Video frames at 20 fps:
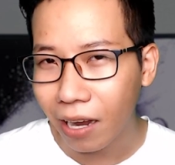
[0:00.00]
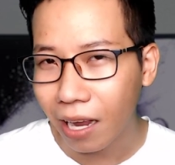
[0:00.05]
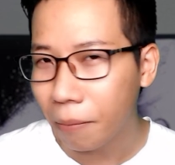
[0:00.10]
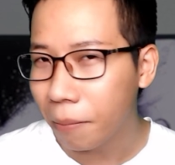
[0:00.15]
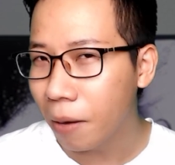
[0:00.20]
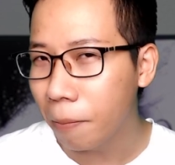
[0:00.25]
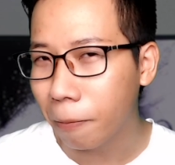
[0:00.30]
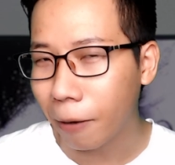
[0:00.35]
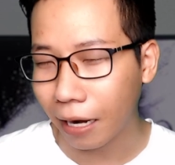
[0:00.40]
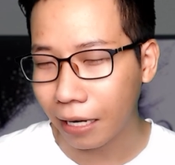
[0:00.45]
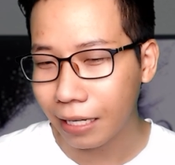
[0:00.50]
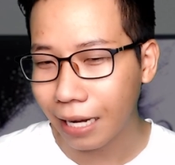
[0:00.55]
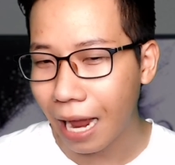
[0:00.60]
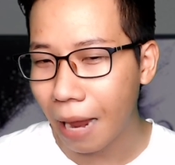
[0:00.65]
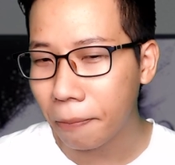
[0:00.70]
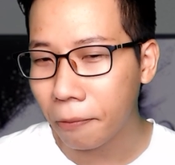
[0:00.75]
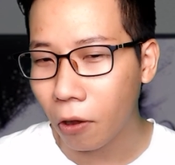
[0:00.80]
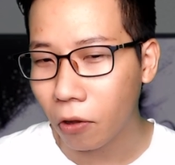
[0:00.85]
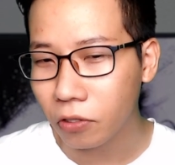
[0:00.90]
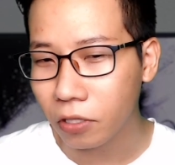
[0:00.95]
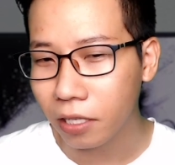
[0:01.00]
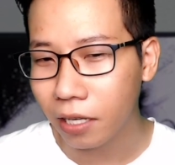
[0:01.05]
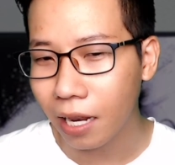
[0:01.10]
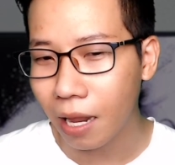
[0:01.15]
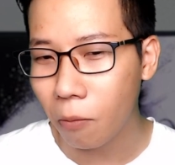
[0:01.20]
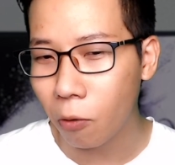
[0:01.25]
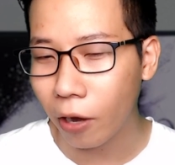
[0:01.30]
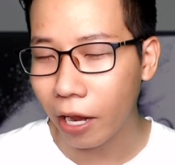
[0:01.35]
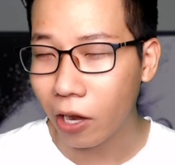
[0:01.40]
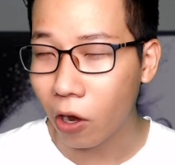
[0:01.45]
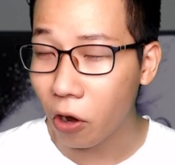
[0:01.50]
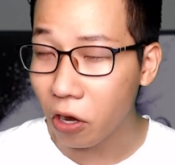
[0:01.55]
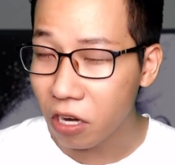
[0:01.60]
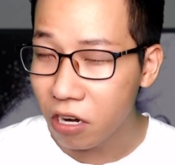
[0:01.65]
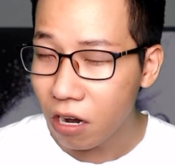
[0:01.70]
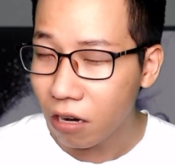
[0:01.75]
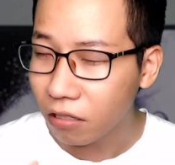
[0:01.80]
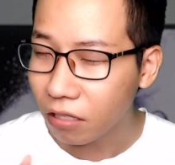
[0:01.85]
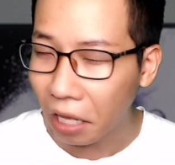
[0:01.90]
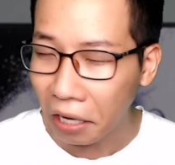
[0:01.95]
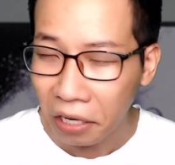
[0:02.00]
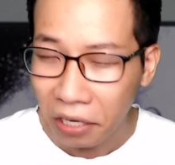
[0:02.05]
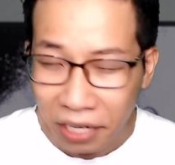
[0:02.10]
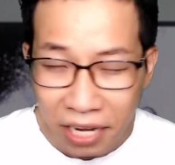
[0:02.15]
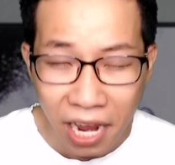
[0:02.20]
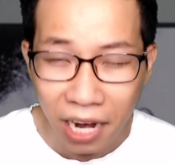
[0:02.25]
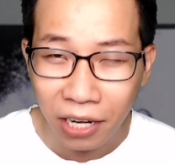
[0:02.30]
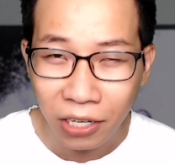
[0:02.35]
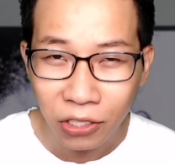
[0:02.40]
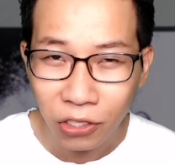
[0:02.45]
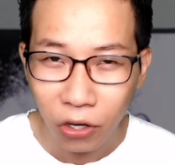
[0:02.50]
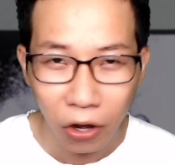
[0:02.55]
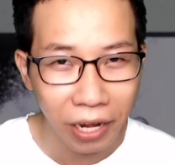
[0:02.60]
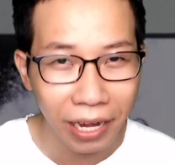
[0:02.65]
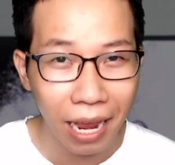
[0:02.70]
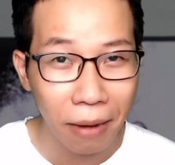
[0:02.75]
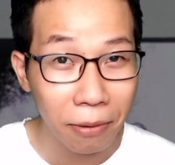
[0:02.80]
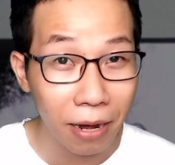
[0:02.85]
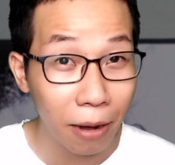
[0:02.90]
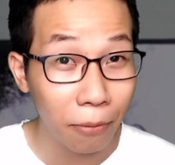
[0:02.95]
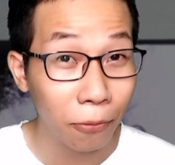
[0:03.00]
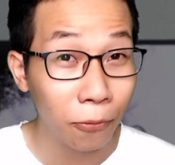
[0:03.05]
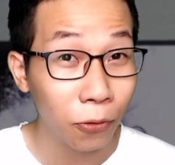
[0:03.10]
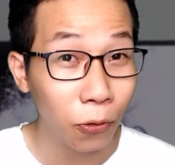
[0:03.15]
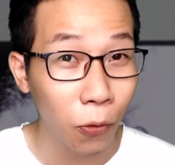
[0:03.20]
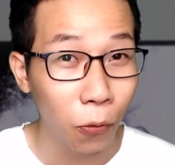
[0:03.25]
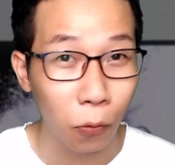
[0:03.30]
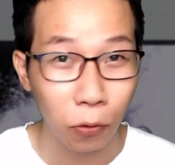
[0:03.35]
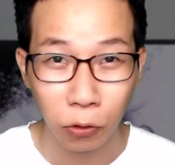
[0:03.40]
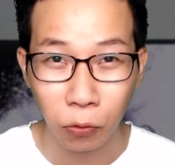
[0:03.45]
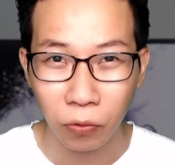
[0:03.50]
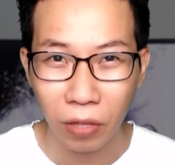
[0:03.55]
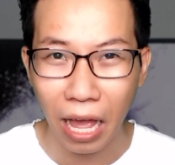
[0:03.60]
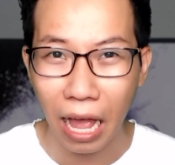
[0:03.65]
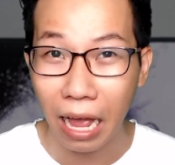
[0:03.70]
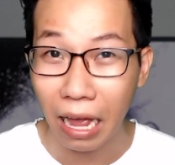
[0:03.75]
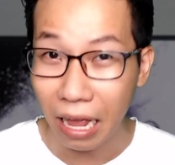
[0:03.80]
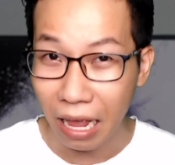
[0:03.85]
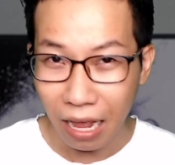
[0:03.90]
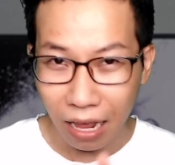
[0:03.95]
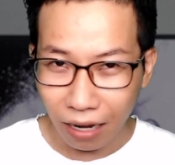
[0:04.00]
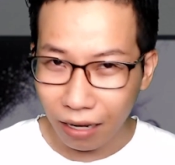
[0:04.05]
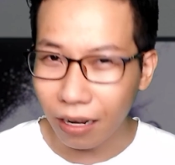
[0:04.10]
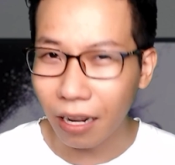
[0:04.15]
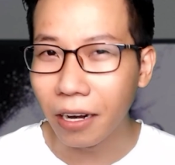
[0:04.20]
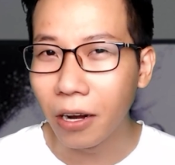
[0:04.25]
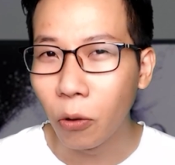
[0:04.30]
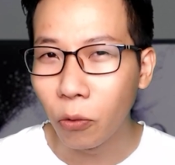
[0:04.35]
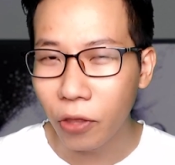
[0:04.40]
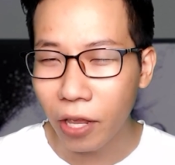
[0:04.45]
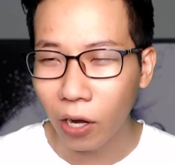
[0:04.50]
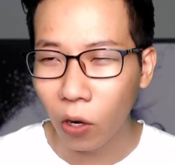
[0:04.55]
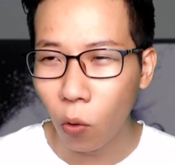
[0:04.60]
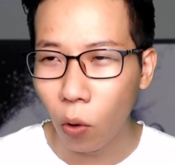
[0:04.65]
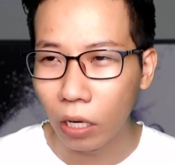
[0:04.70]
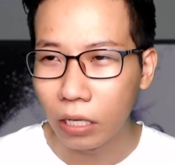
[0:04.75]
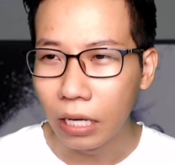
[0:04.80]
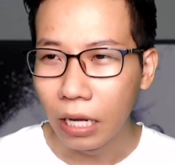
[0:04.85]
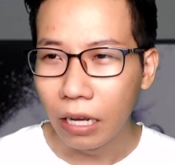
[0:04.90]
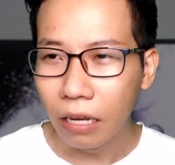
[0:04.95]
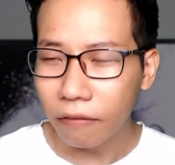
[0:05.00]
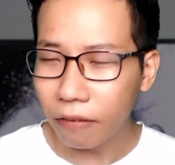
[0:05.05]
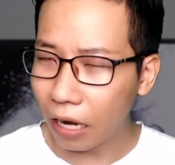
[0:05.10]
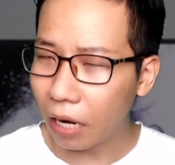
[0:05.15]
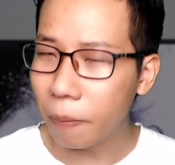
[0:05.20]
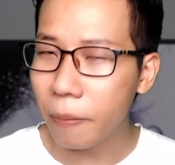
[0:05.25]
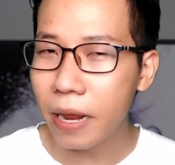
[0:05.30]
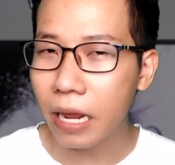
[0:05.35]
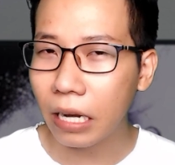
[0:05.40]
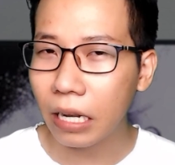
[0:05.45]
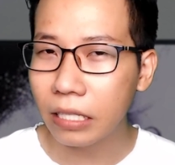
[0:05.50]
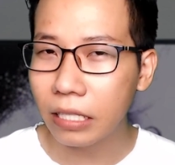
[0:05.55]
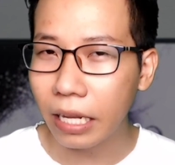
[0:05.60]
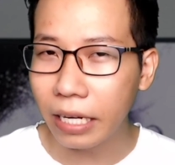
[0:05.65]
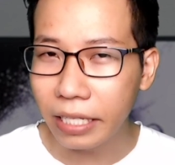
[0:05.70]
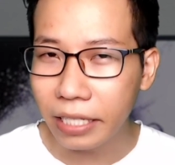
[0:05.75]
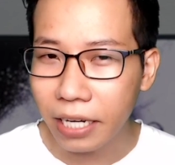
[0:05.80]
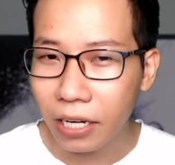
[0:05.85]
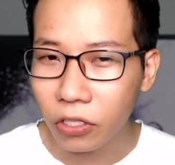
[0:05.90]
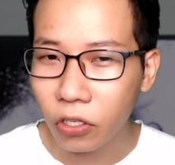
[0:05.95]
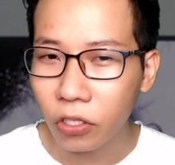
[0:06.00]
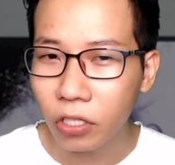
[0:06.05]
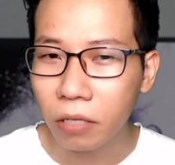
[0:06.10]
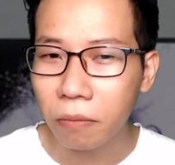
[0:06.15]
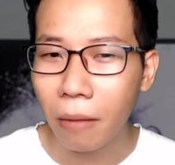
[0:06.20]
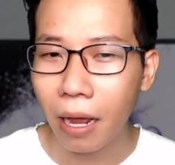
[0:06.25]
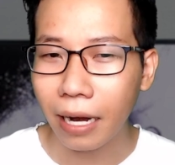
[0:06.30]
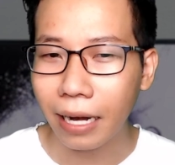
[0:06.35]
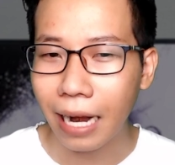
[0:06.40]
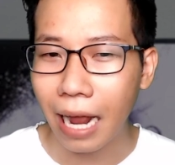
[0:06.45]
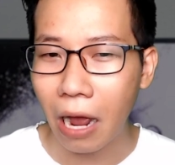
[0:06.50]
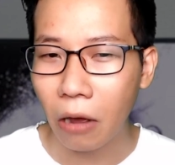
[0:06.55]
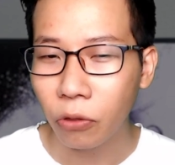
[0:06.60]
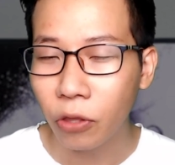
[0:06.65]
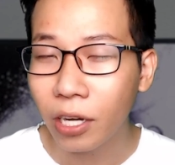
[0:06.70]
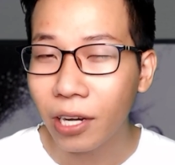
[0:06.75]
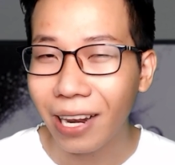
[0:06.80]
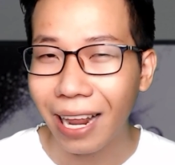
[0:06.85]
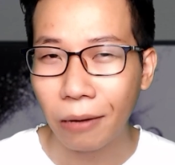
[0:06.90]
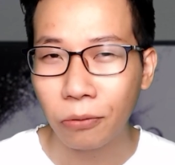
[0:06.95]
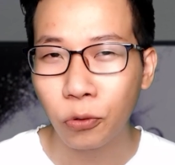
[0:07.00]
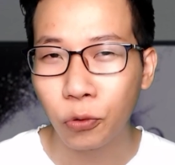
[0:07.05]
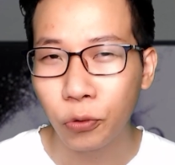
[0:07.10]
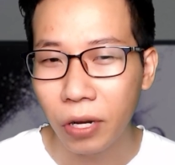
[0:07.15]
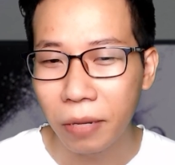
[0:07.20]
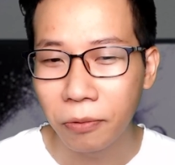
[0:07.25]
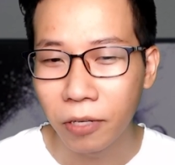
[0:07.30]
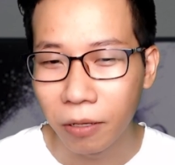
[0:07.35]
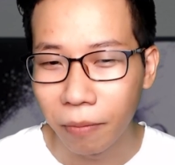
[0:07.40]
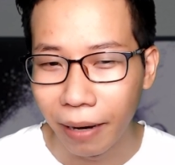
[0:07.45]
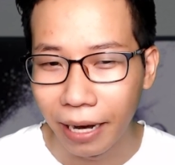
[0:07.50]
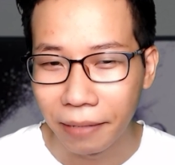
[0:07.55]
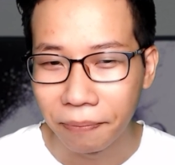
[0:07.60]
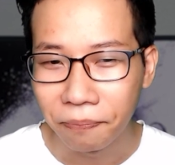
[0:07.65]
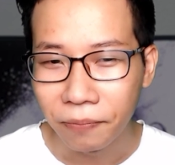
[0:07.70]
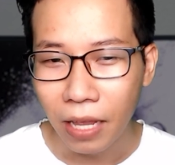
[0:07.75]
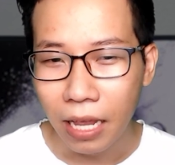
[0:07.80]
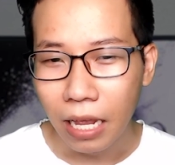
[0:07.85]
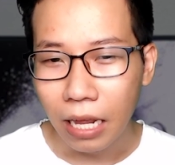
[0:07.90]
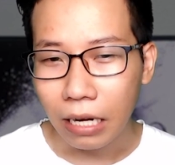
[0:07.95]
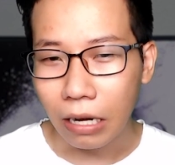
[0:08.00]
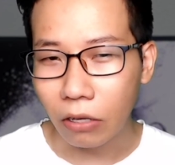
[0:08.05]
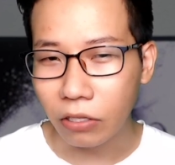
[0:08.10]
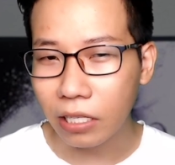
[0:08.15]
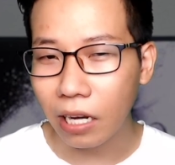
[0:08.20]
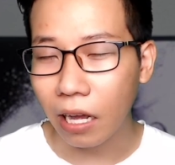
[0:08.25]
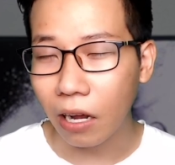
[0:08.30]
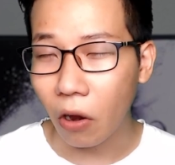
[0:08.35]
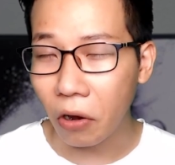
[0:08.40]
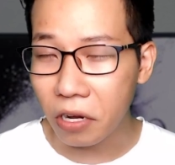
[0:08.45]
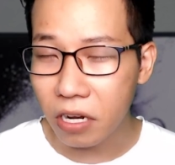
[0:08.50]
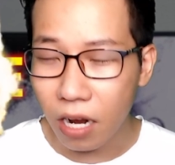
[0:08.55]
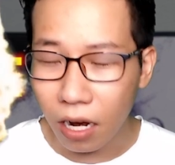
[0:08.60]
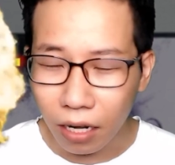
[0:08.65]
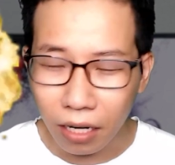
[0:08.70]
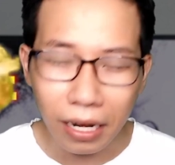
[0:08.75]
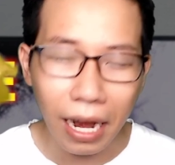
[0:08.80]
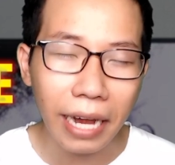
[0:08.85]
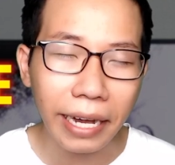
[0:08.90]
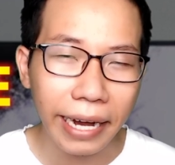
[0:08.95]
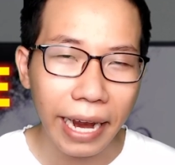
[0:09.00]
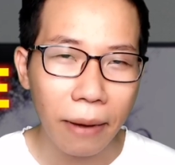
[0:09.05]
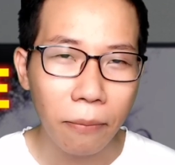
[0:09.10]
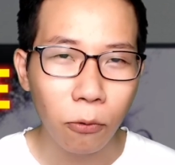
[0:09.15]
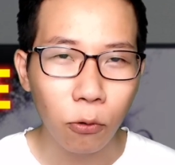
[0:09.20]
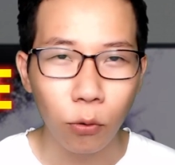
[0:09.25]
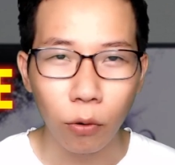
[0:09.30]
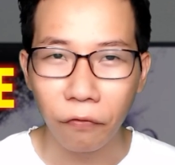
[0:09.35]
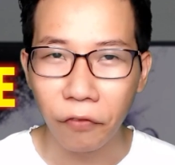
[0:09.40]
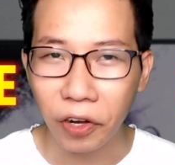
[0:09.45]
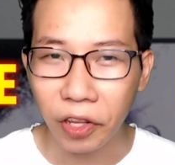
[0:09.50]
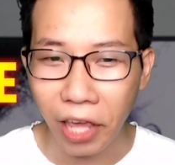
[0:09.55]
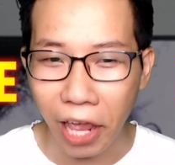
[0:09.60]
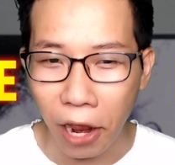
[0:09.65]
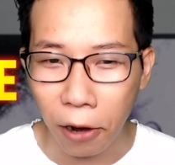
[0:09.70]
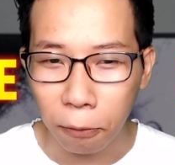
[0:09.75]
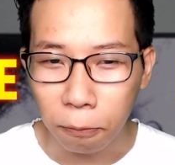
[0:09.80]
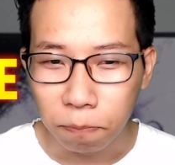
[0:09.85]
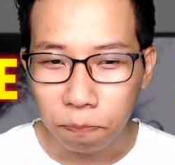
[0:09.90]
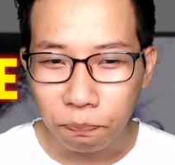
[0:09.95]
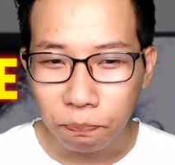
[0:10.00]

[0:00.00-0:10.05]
cá mập cắn cáp đó chính là một cái gói cước dành riêng cho anh em game thủ của chúng ta lần đầu tiên luôn và đặc biệt là dành riêng cho những bạn nào thích làm stream như mình đó chính là gói cước net game của Viettel. Uh,